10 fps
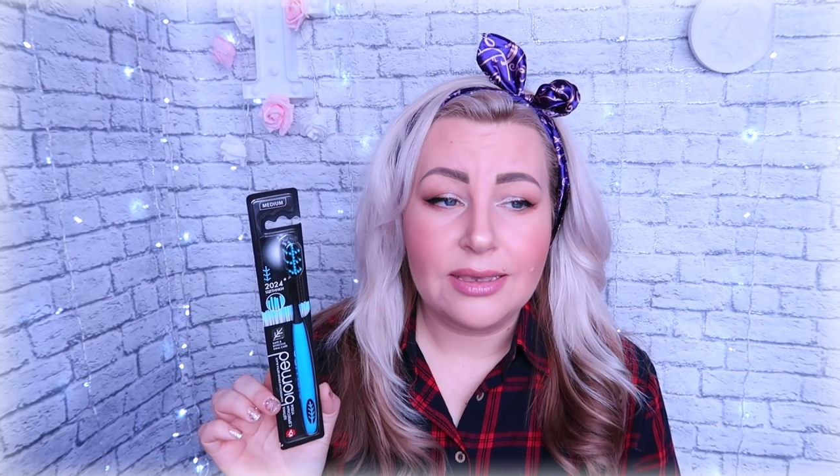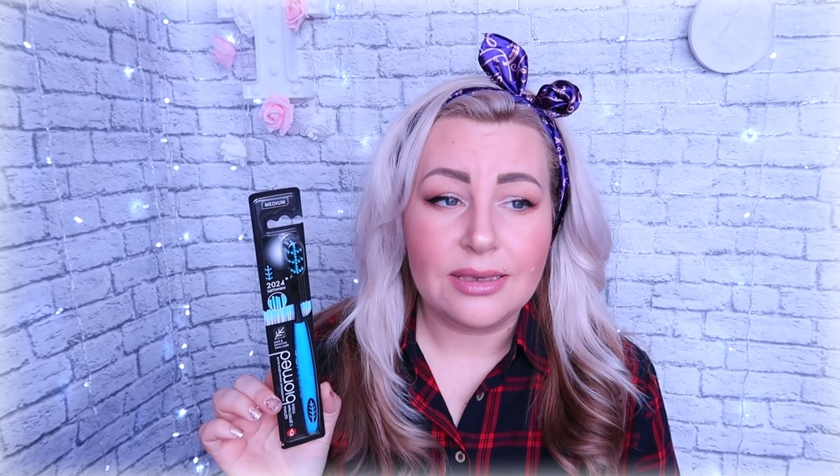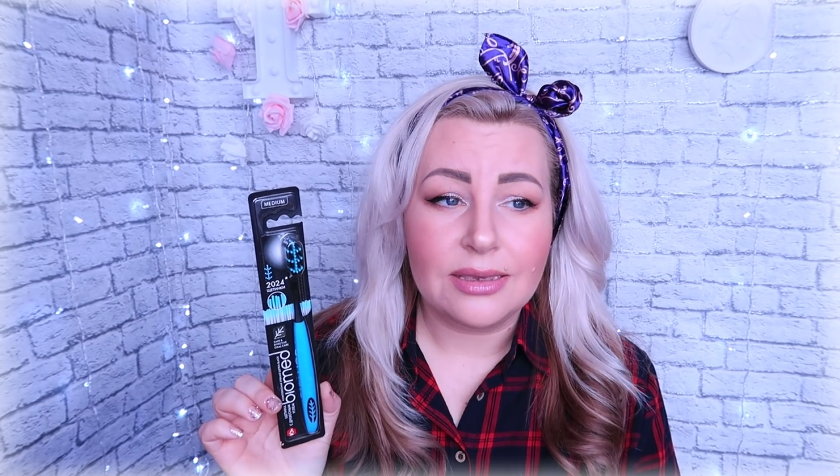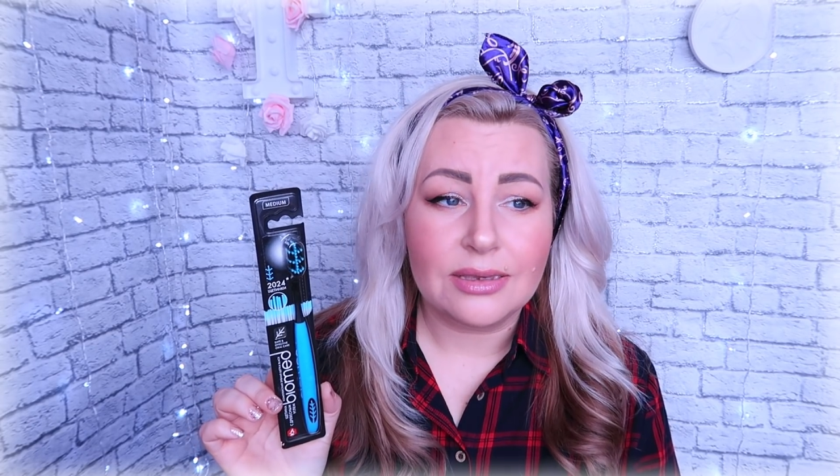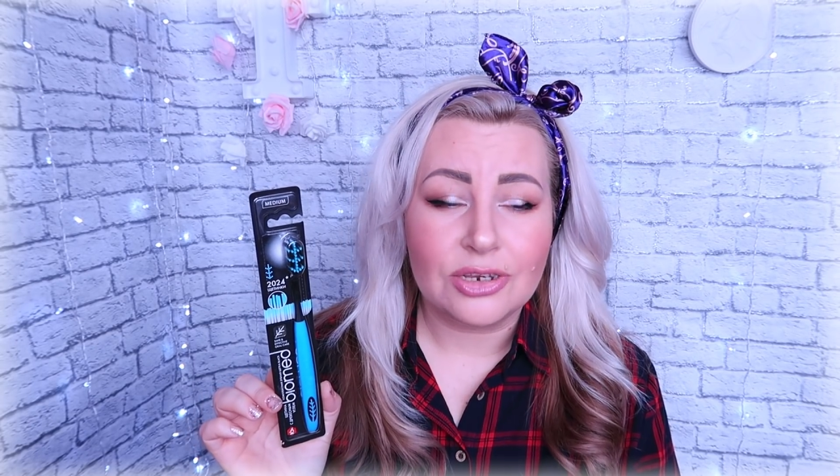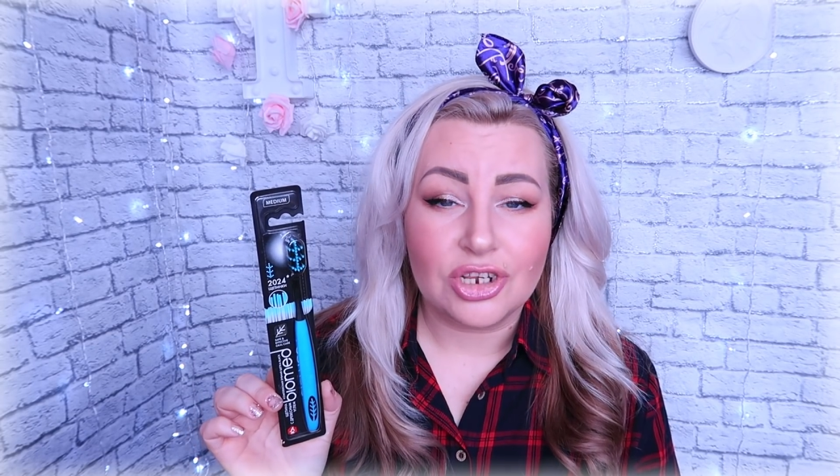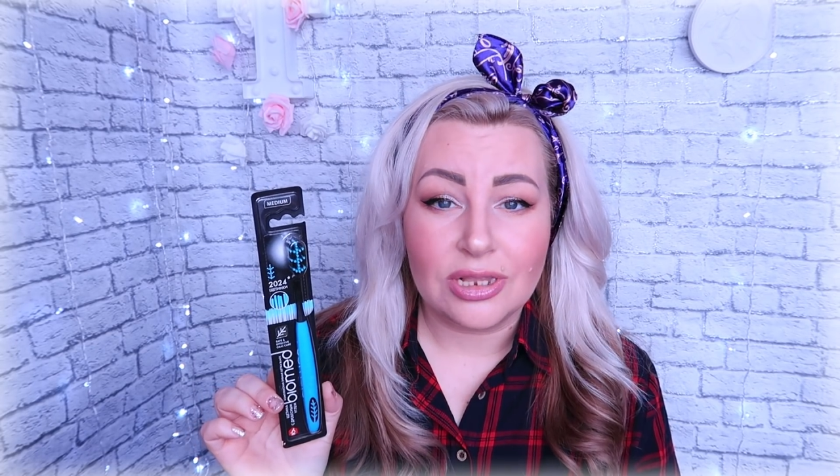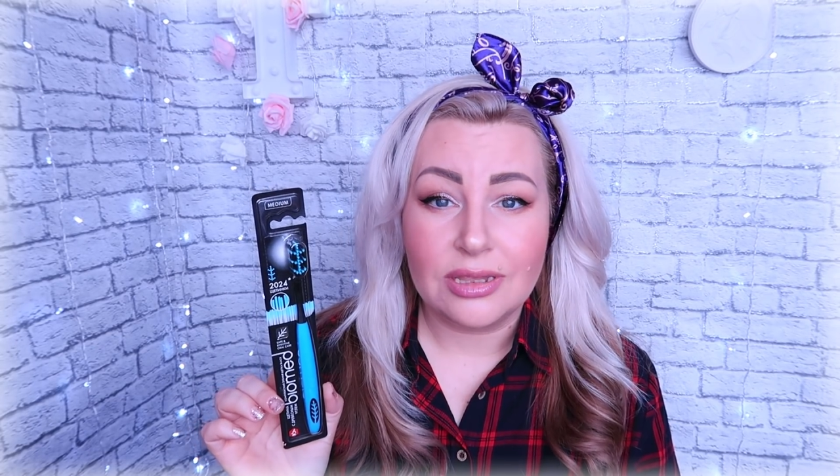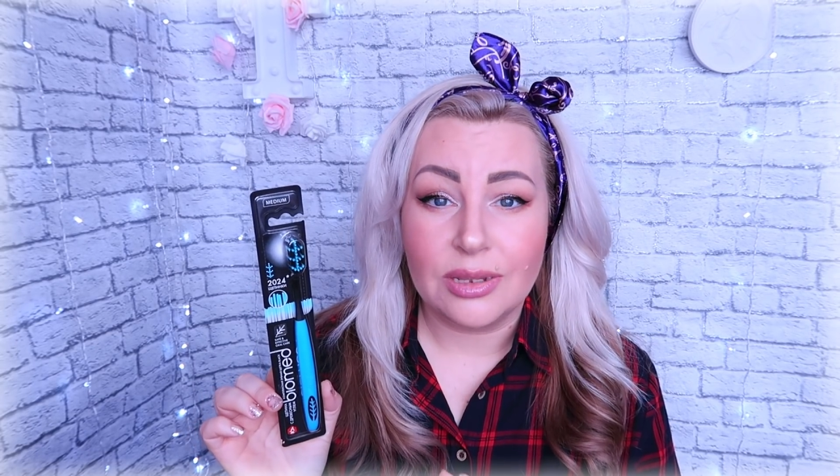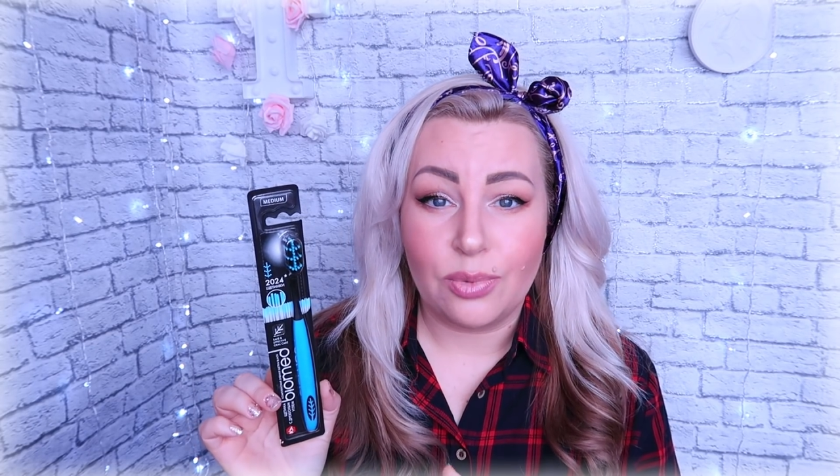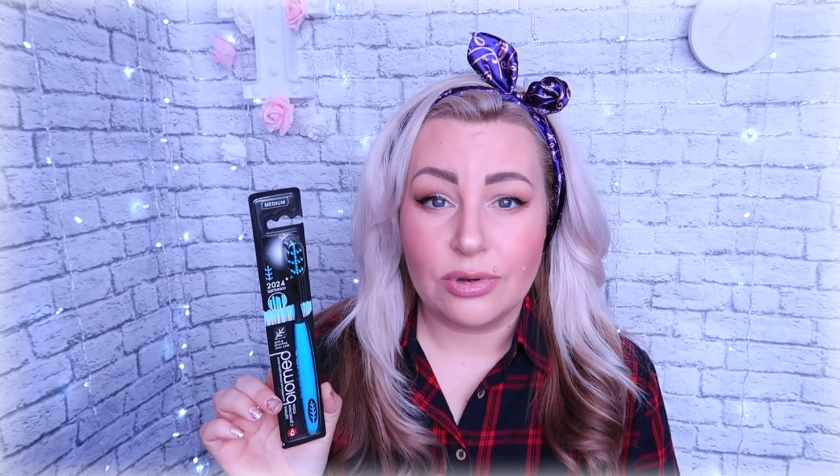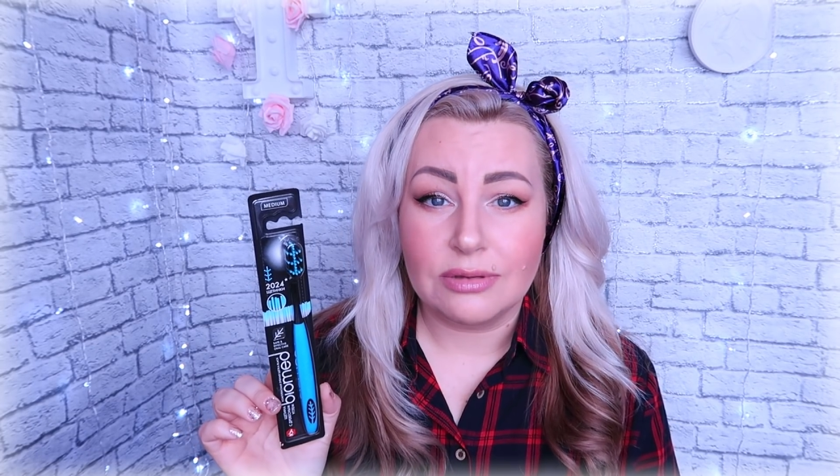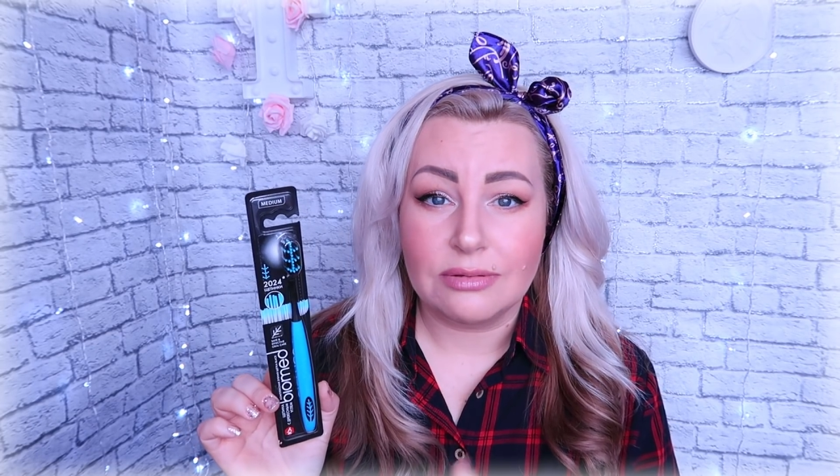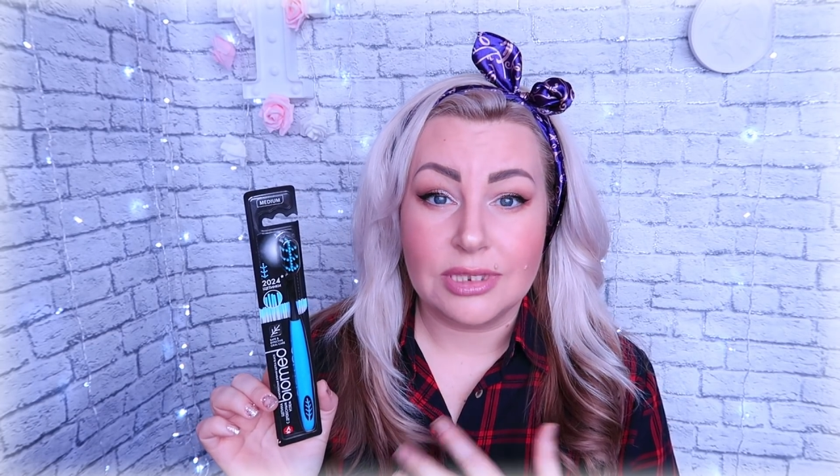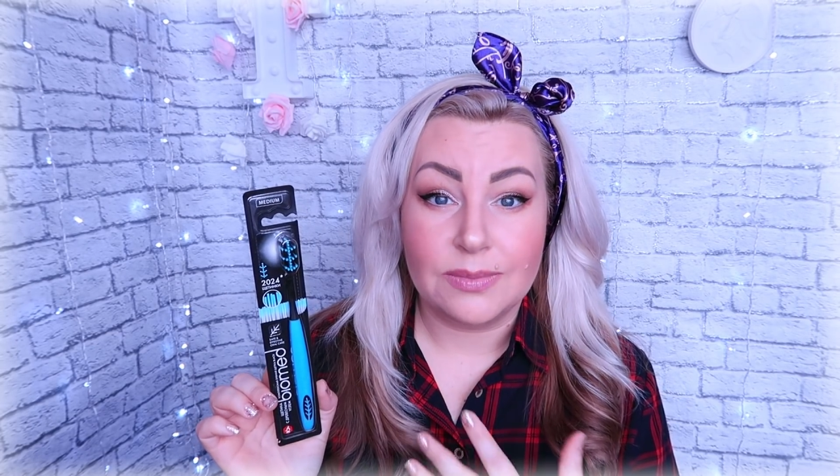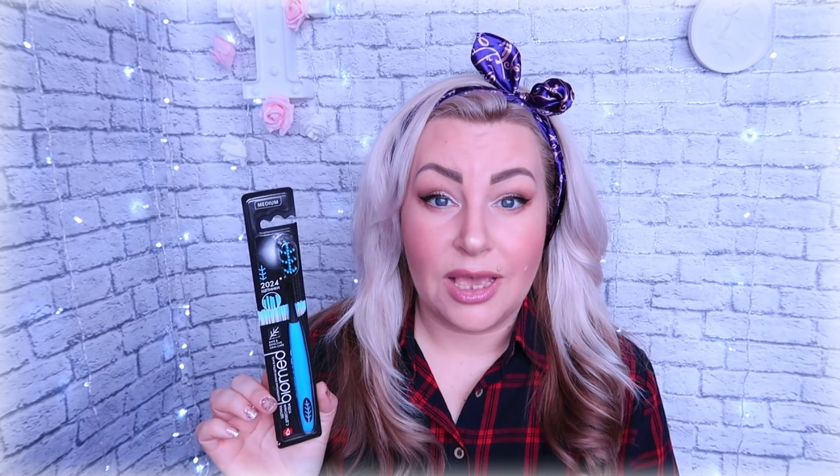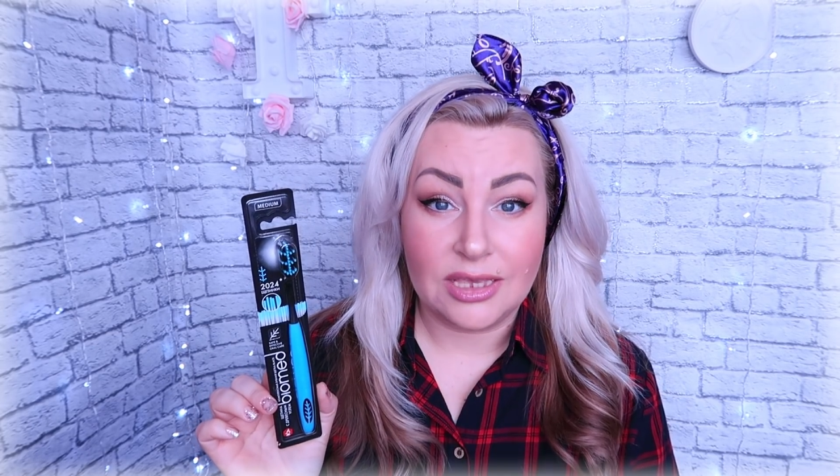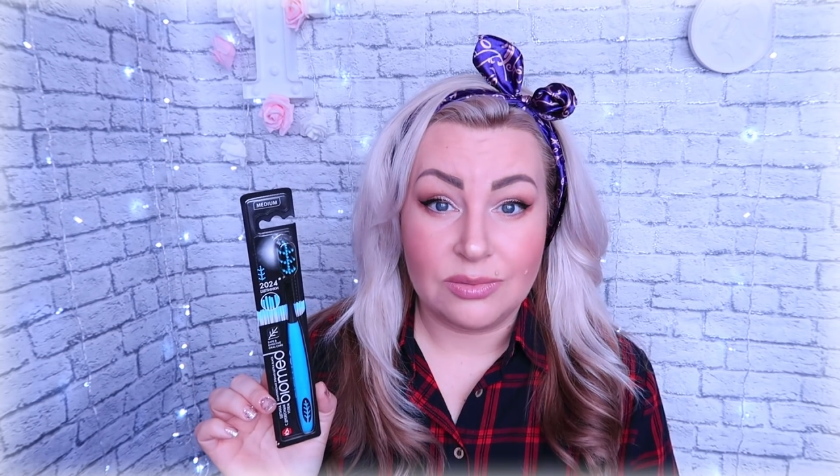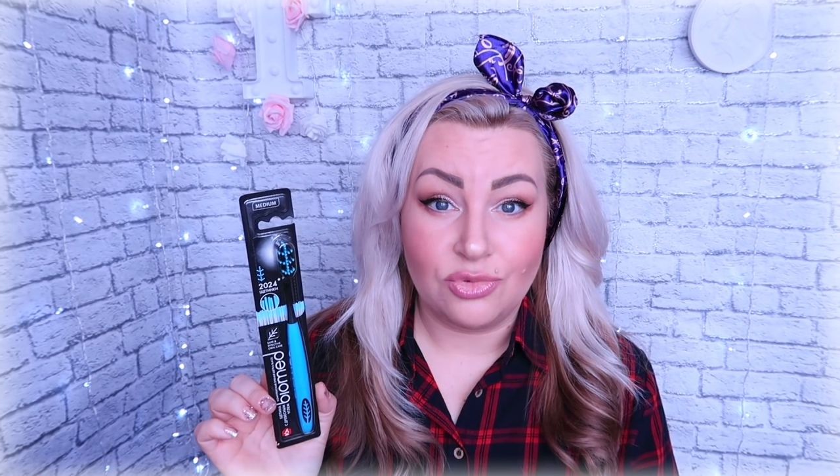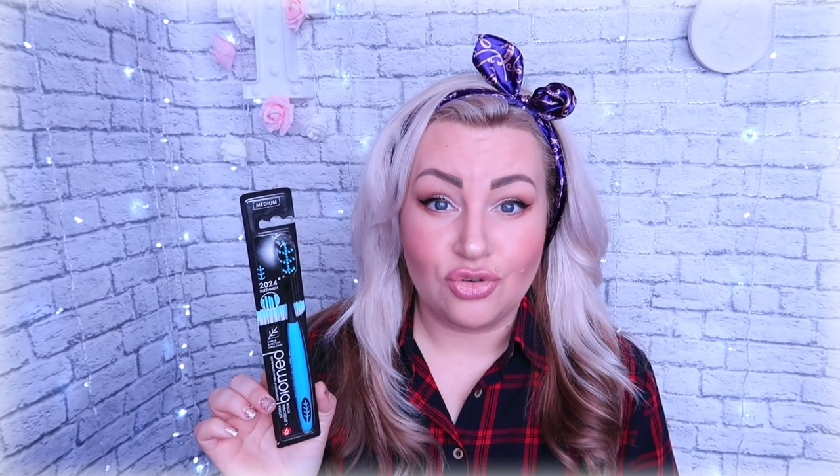и желательно пользоваться
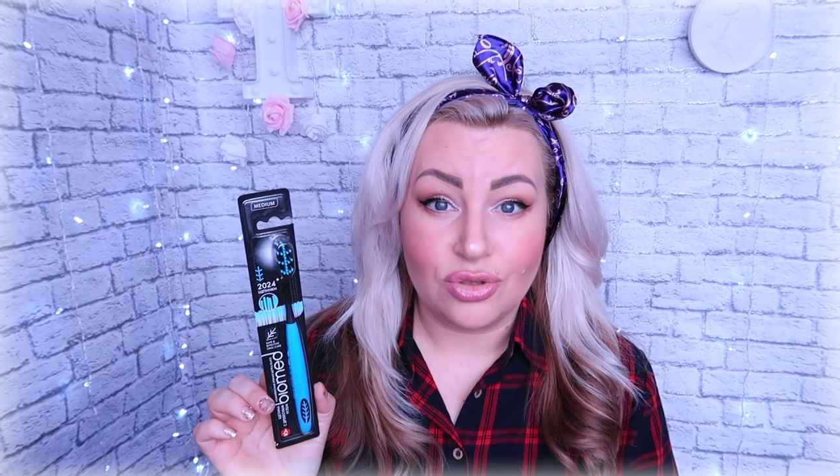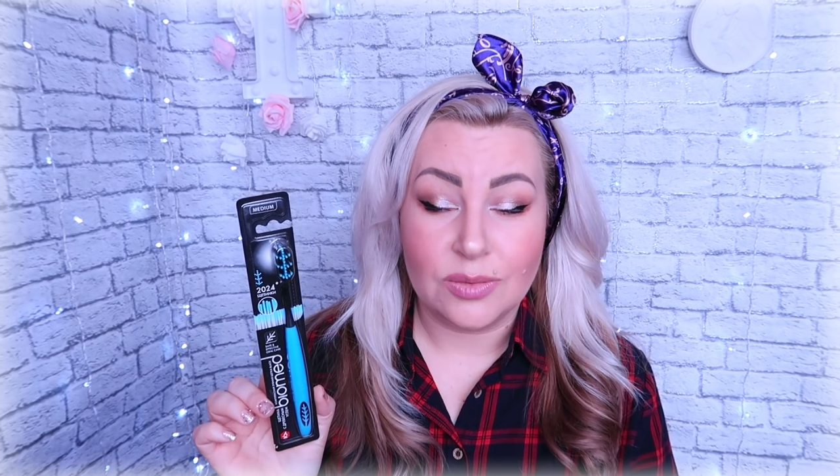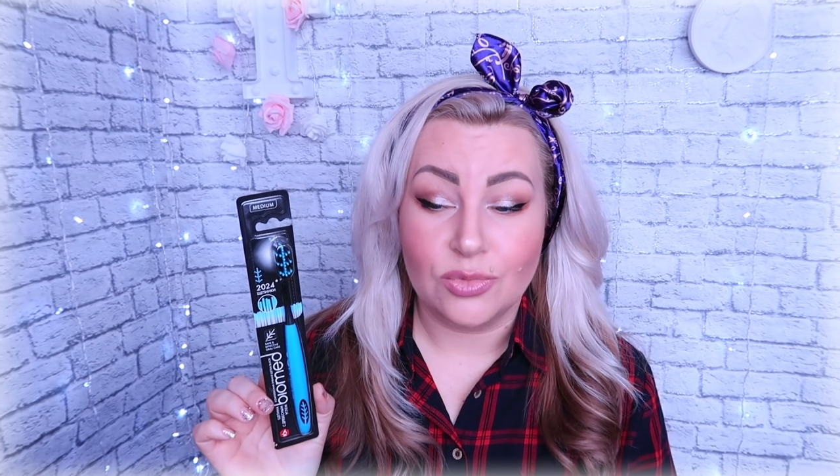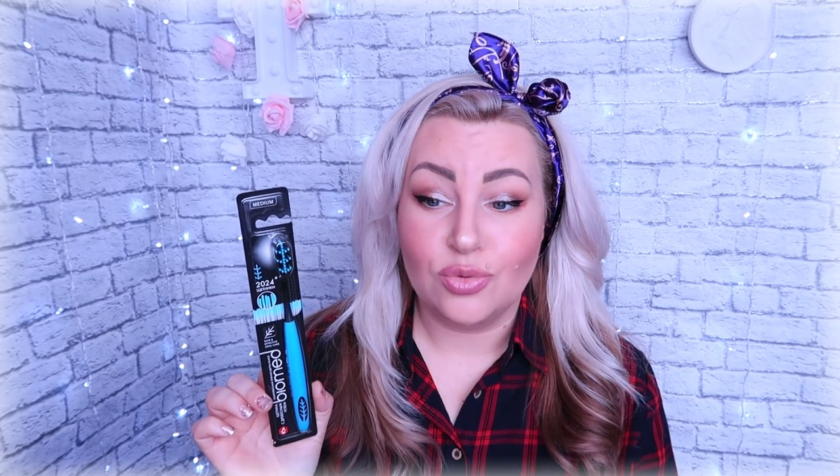мягкими щетками.